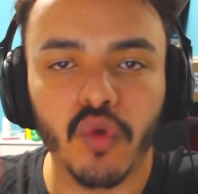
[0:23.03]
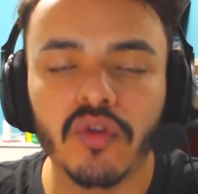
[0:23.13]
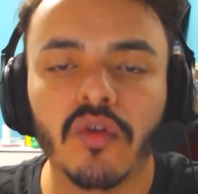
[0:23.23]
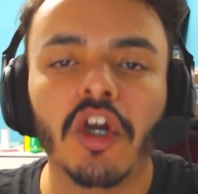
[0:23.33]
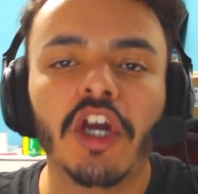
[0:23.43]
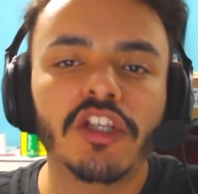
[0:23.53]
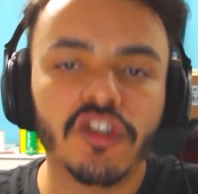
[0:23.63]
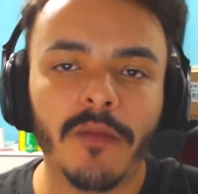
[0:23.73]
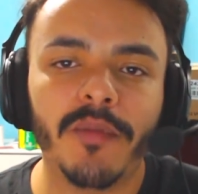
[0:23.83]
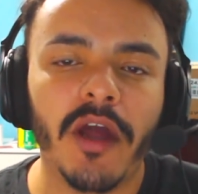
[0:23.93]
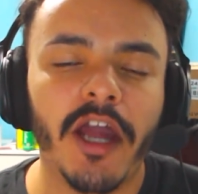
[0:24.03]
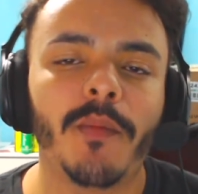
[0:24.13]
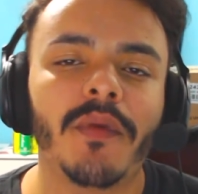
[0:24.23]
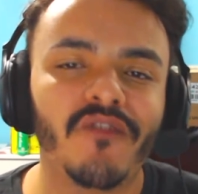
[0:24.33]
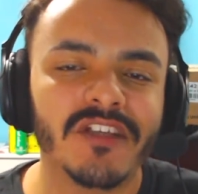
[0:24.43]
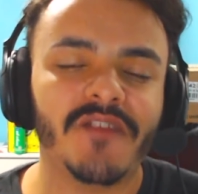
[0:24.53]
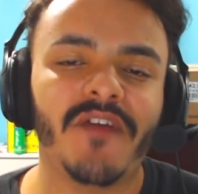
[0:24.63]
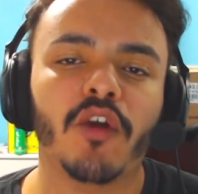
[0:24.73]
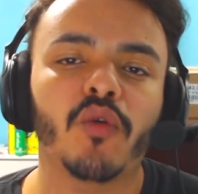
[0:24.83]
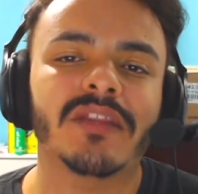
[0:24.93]
tudo sobre o Realme você
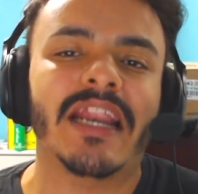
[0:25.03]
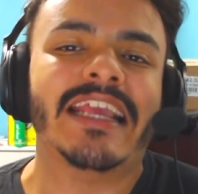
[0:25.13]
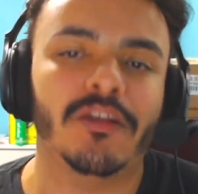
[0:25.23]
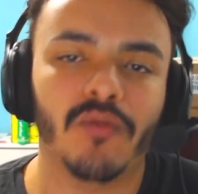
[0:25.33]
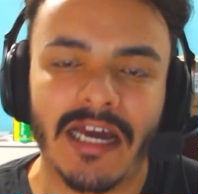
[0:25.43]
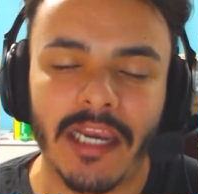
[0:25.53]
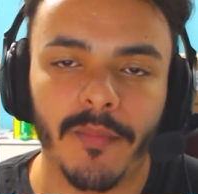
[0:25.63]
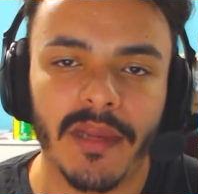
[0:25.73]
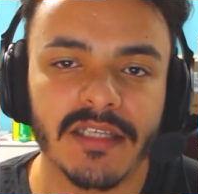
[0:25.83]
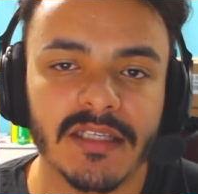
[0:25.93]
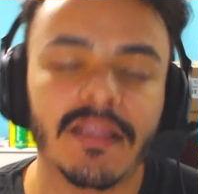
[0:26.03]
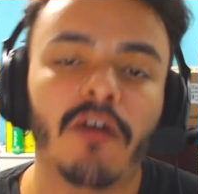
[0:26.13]
vai encontrar aqui no canal, beleza?